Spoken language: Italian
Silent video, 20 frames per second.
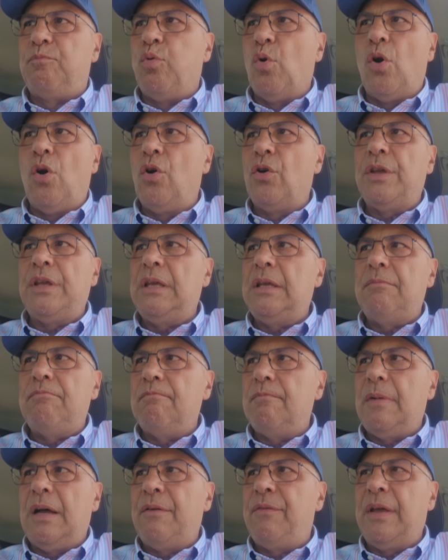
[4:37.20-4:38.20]
puoi
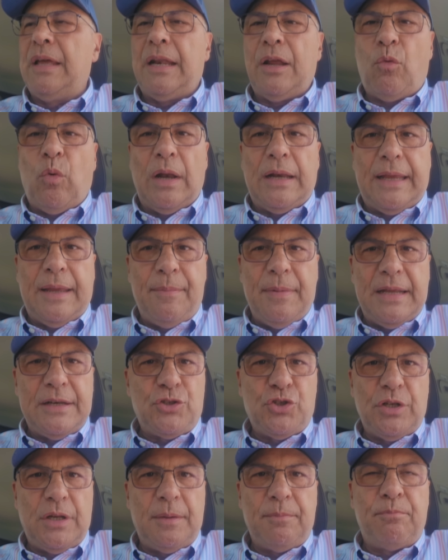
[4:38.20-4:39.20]
avere qualche
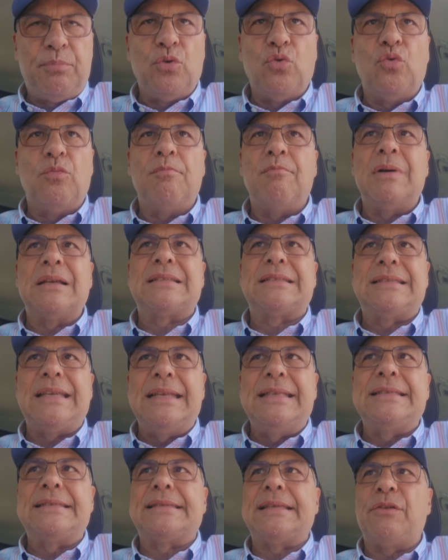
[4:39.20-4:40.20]
margine in più, ma
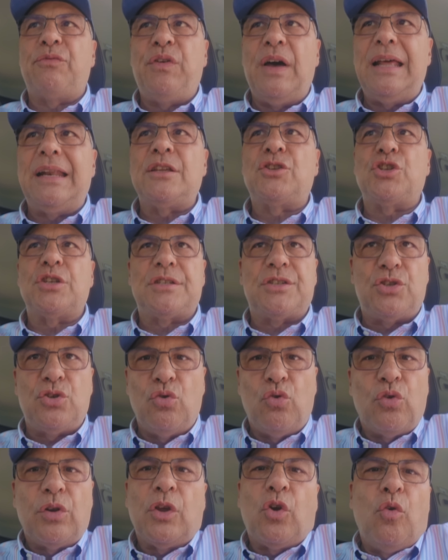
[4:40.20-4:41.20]
senza fare
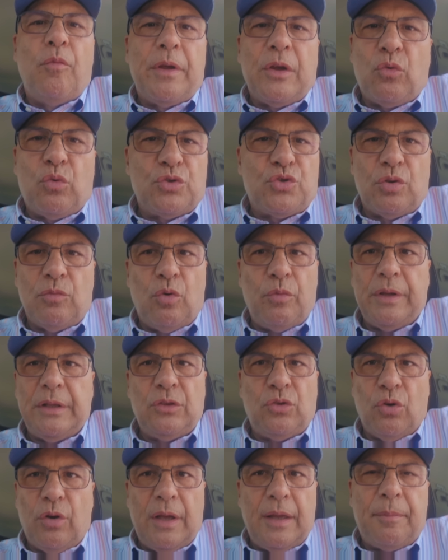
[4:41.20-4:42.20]
cessioni come in questo
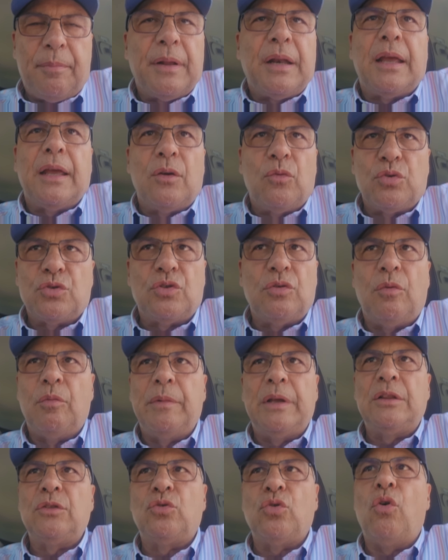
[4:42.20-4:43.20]
momento è, perché in questo
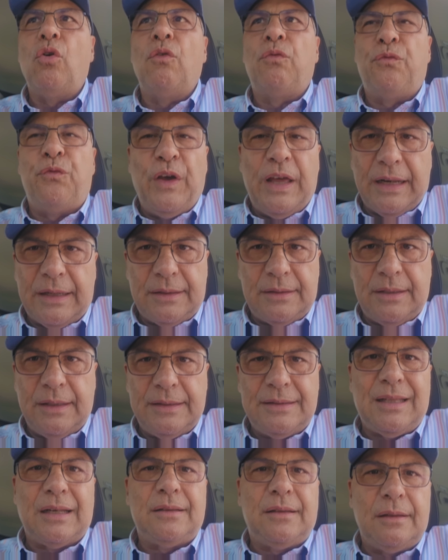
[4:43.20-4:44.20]
momento offerte
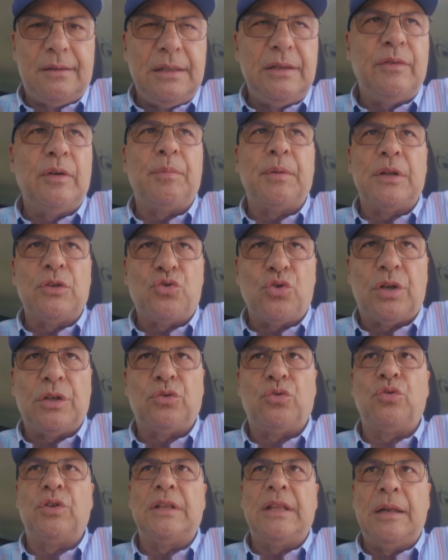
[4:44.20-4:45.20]
e trattative per i
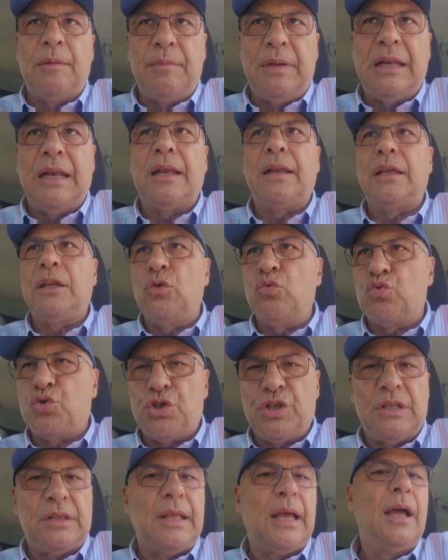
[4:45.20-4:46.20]
giocatori del Milan in
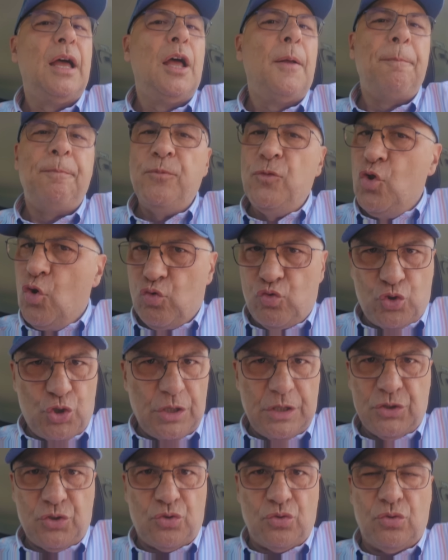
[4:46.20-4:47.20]
uscita non
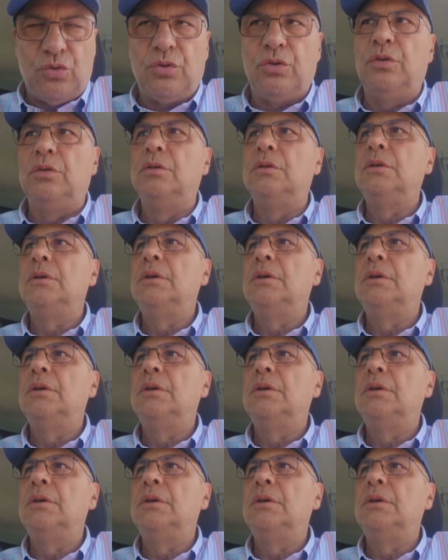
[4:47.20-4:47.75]
ce ne sono,